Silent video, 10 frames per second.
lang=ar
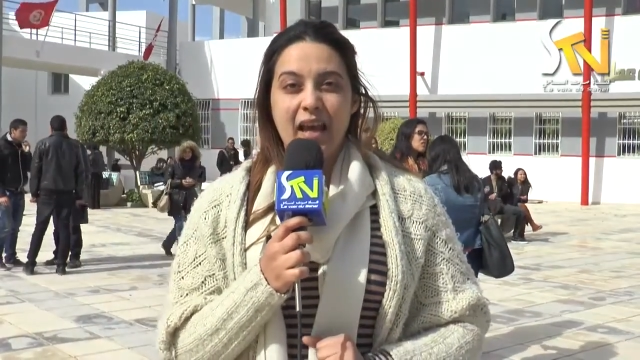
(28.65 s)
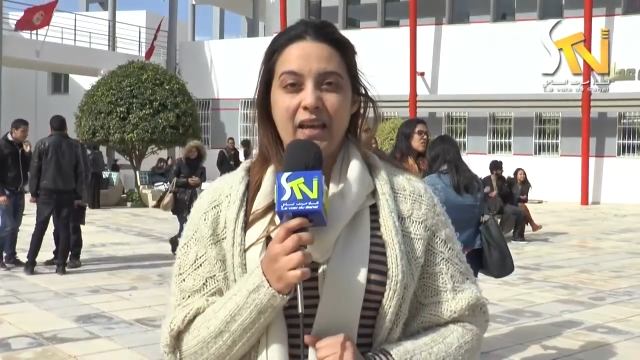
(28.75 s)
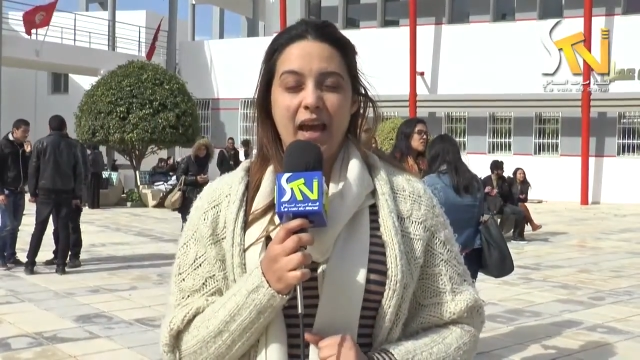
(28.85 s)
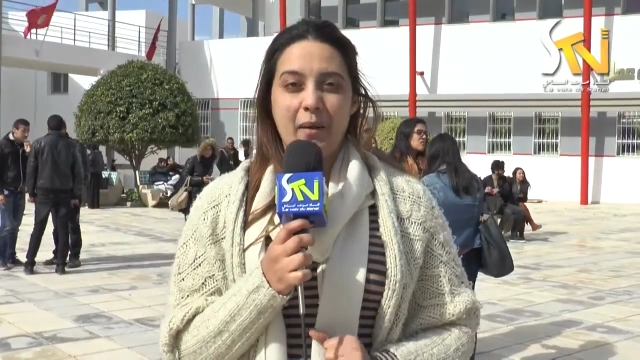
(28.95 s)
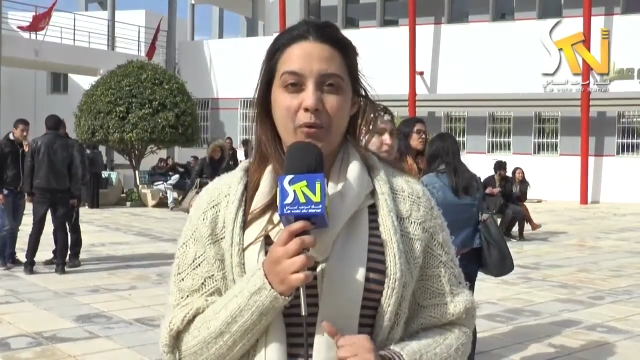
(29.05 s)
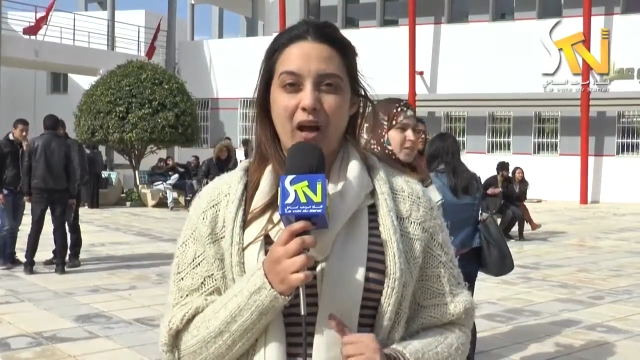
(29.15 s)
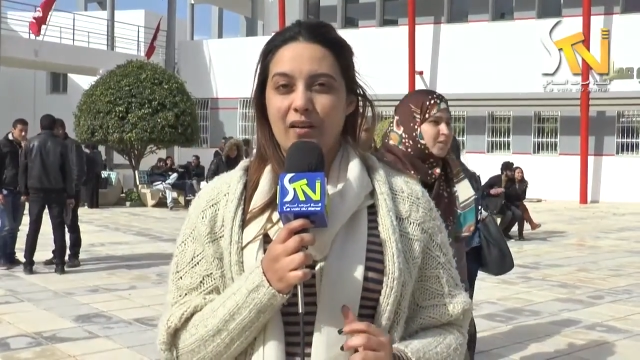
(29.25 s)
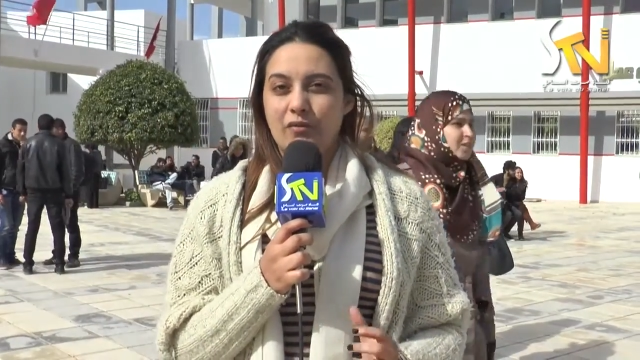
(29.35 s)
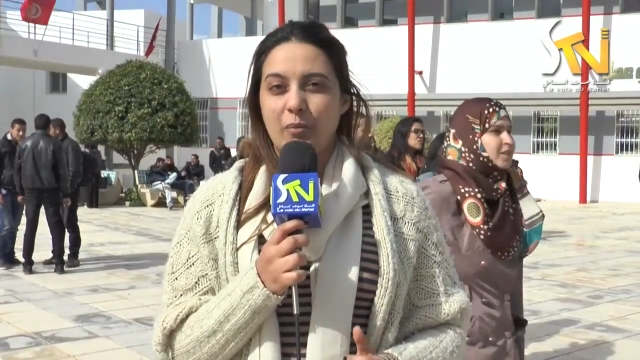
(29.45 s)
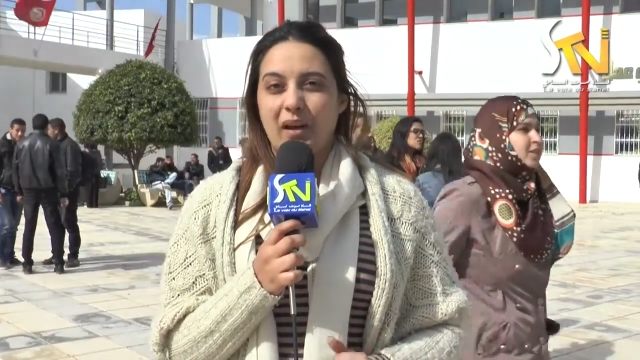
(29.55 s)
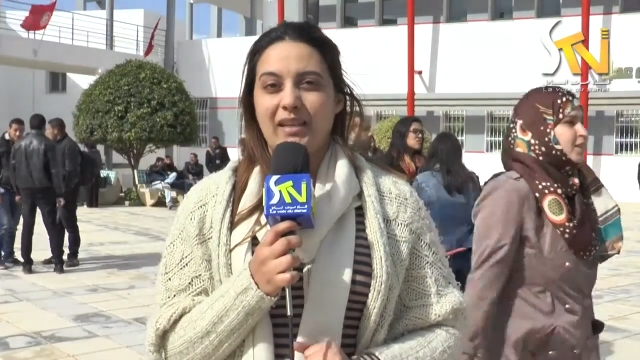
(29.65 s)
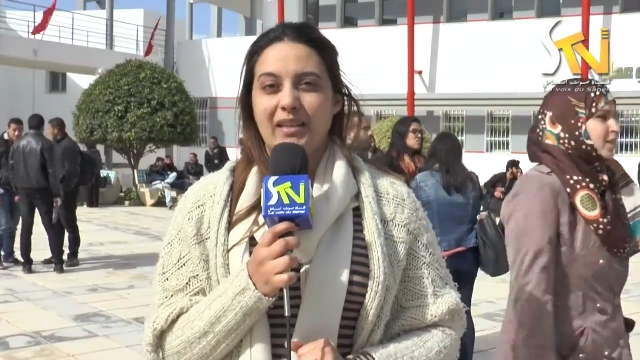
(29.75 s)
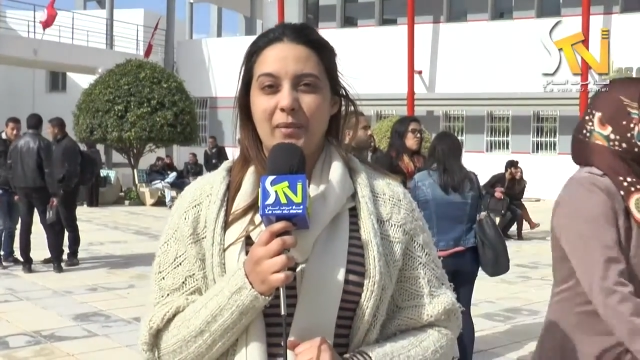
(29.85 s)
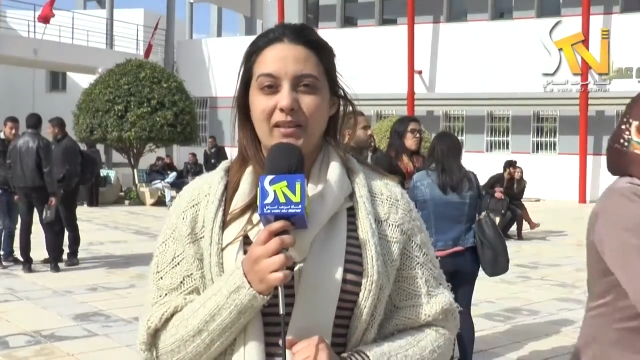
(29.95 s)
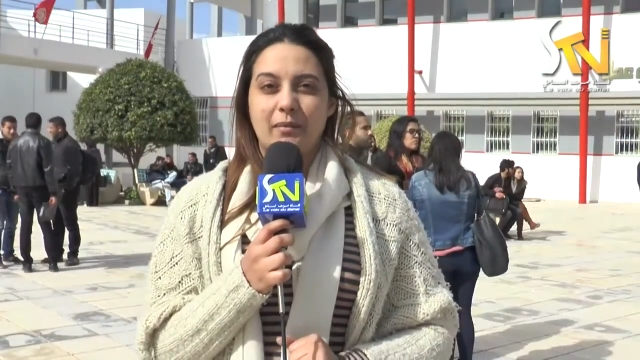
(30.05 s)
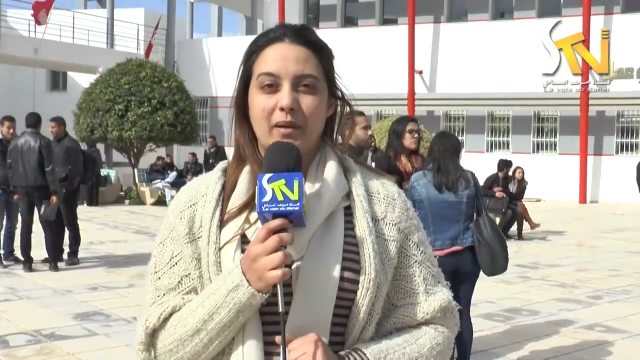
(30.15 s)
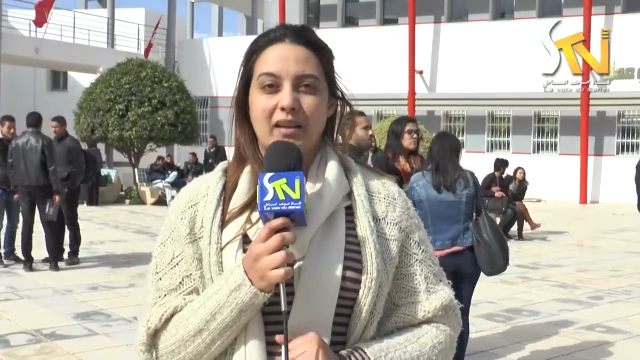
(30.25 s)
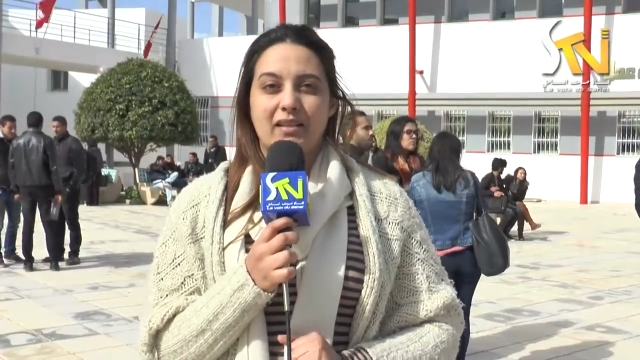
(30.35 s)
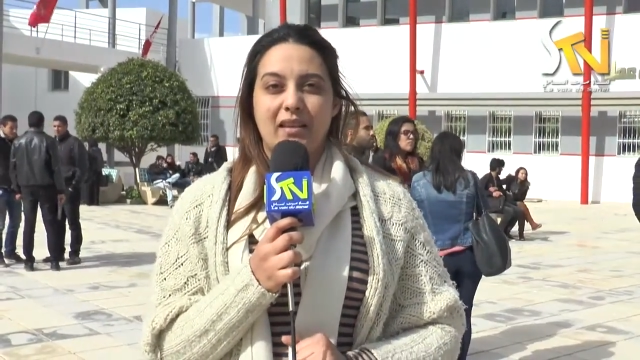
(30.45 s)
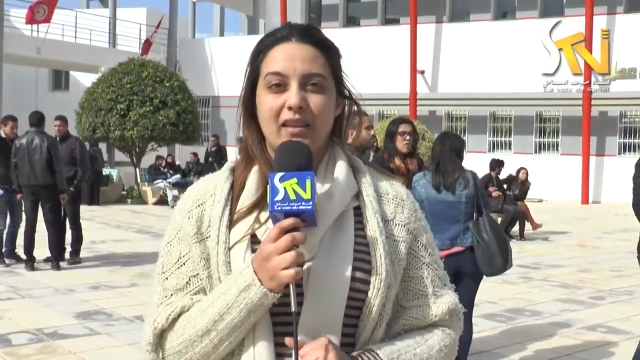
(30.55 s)
يحبوا يعرفوا بالخدمات
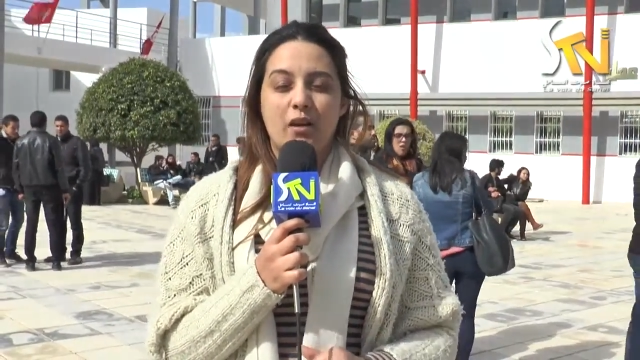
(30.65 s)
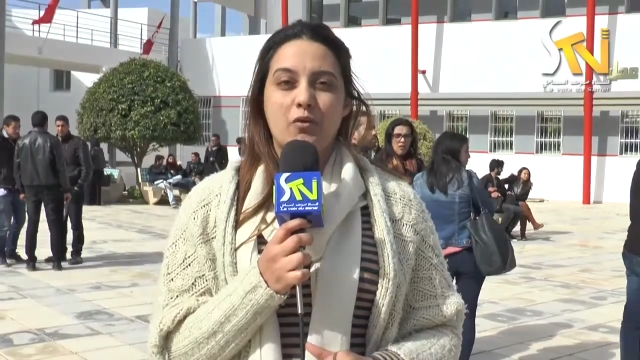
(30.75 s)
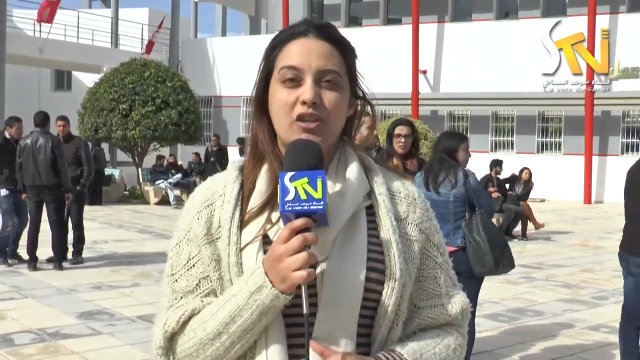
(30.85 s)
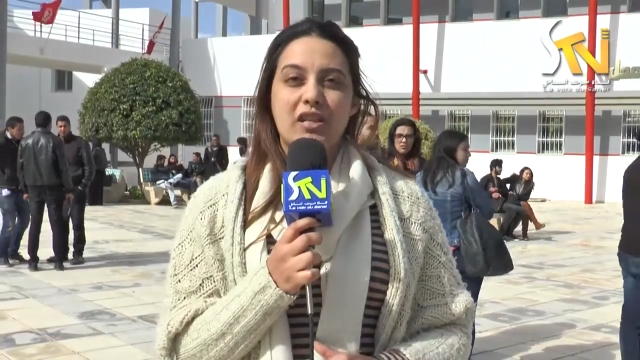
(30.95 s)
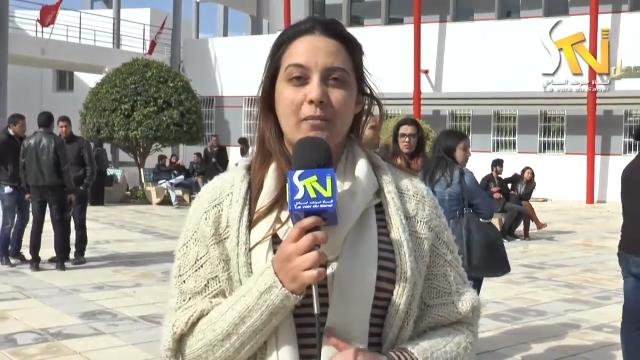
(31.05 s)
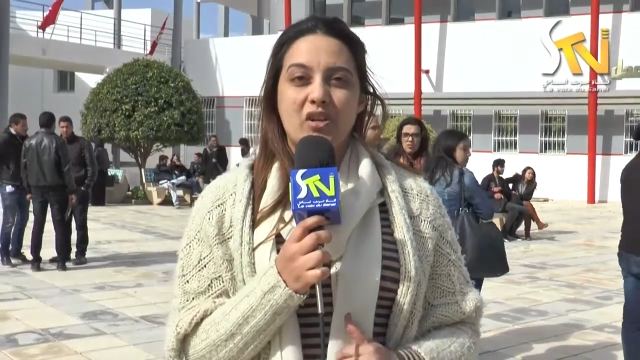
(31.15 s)
المركز هذية وشنية